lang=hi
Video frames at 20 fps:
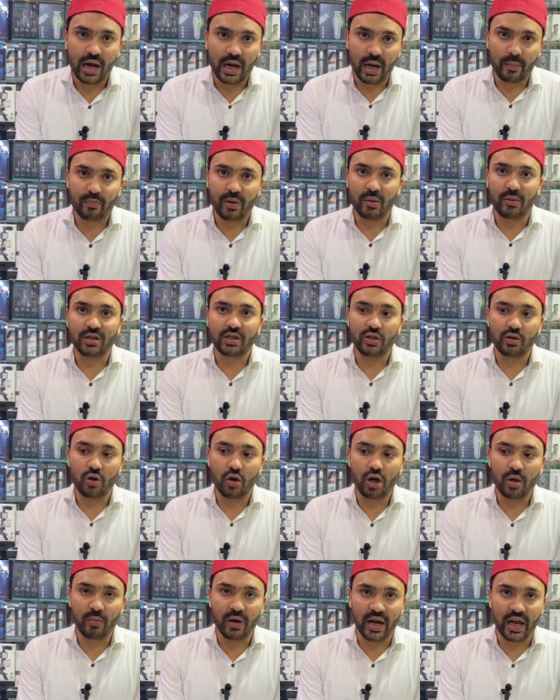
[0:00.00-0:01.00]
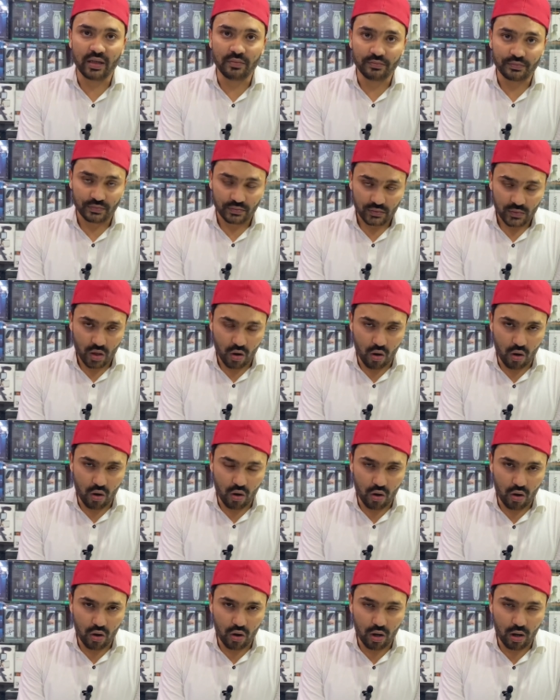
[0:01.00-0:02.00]
डिपर पर सी ओ डी बने
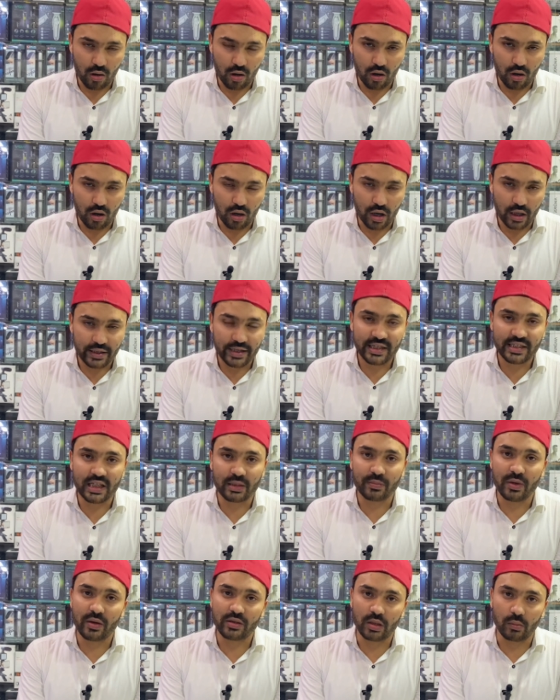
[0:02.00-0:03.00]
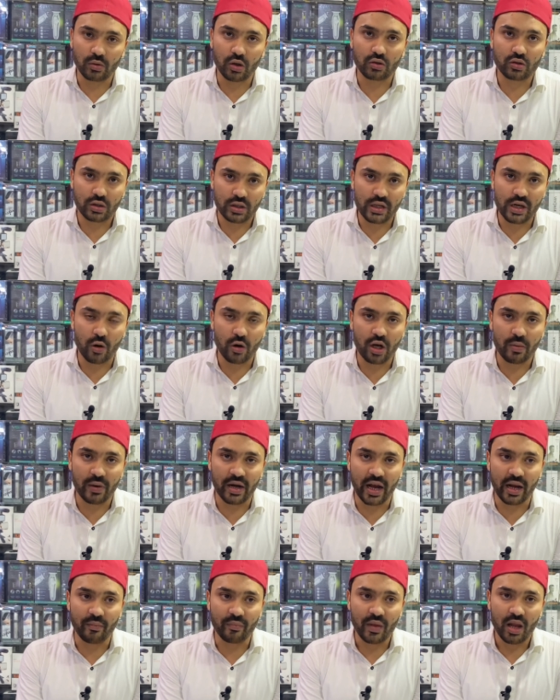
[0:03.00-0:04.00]
और टी शर्ट भी समझो सी ओ डी
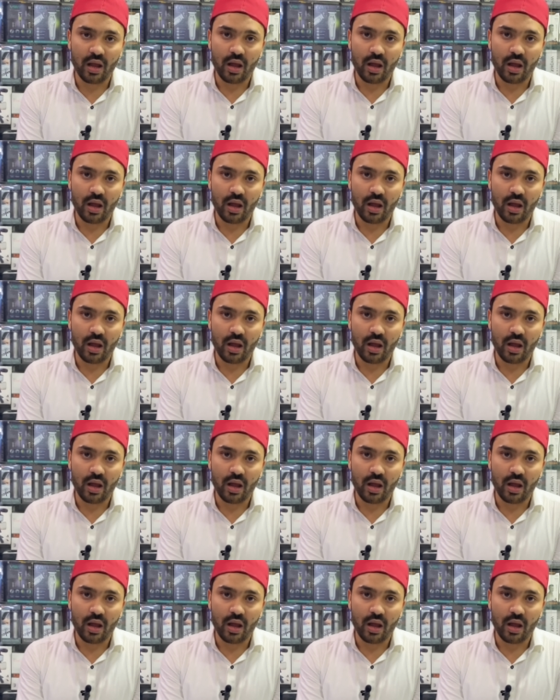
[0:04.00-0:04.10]
बनाए